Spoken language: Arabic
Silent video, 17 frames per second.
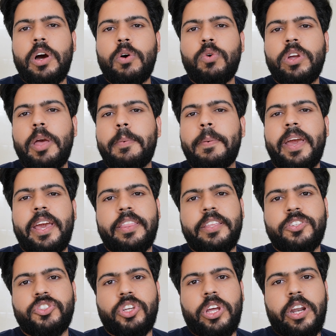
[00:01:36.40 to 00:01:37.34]
قويه
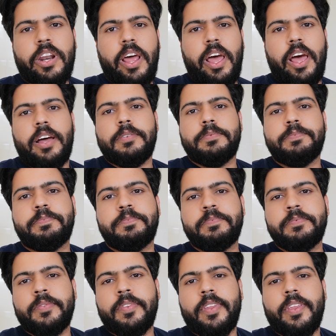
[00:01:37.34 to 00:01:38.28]
بحيث نجرحها
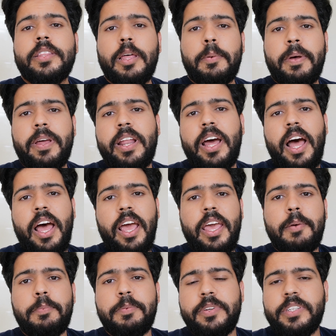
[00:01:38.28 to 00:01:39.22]
طبعا
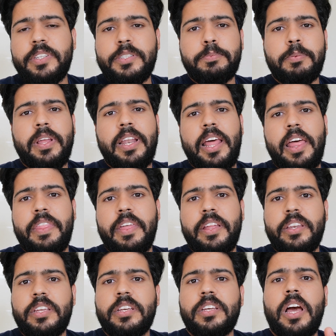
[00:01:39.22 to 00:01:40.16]
هاي بالنسبه
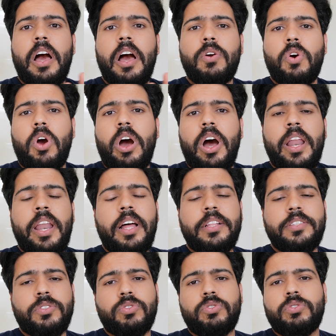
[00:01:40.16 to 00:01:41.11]
لهذني اكو
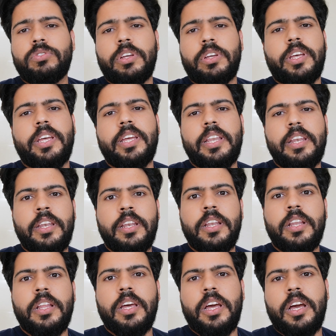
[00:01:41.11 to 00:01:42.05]
حالات تكون
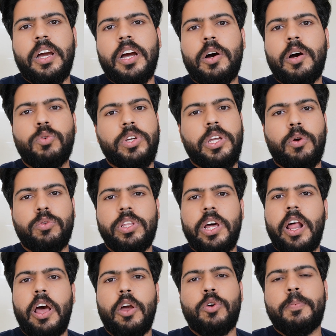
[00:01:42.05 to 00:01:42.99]
حيل قويه
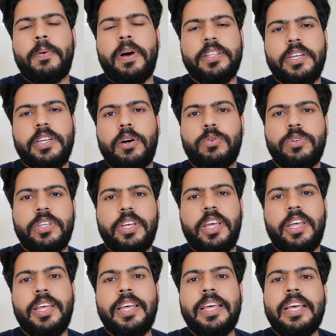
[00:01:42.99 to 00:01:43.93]
وتراكمات
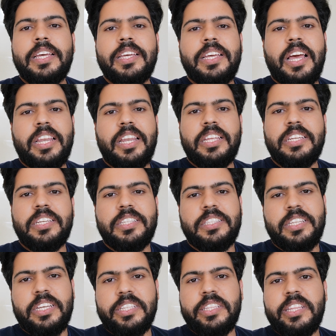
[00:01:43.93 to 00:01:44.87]
قويه يعني
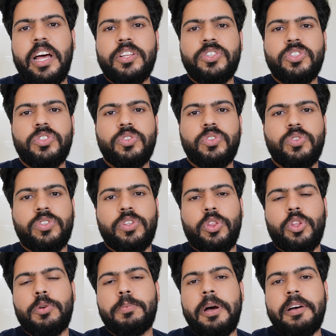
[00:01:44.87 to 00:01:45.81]
تحتاج انه
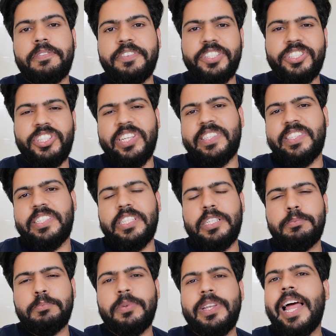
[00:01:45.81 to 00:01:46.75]
تضربها فرشه
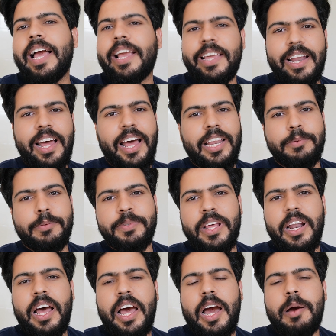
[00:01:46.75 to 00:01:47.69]
السيم لكن انا
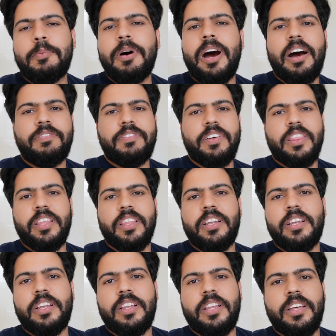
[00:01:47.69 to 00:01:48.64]
بصراحه ما
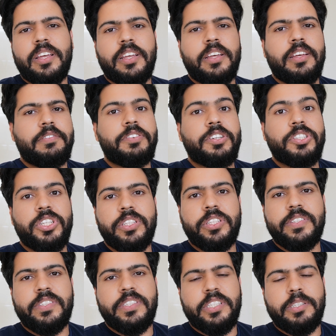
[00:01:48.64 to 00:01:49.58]
افضل آه،
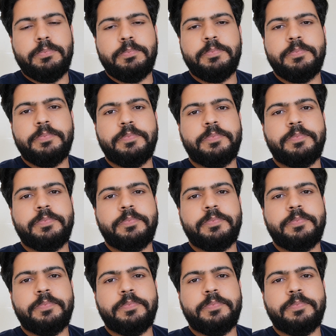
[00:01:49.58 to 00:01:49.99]
فرشه السيم